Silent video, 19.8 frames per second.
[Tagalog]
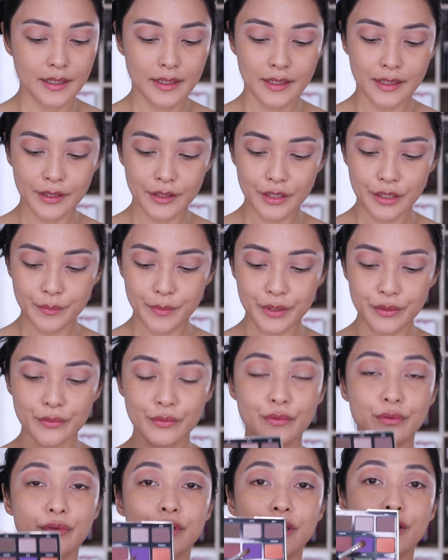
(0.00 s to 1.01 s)
Ngayon naman
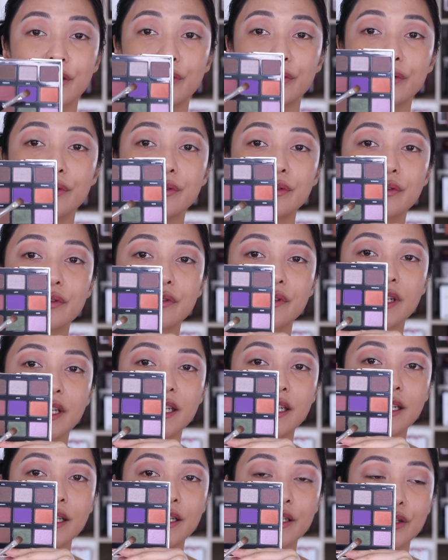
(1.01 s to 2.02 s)
kukunin ko yung
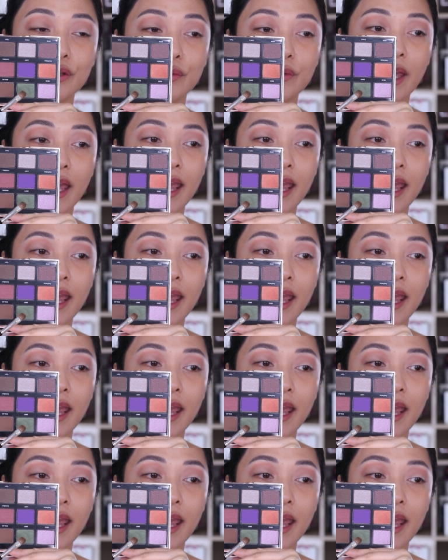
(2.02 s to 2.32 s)
green, yung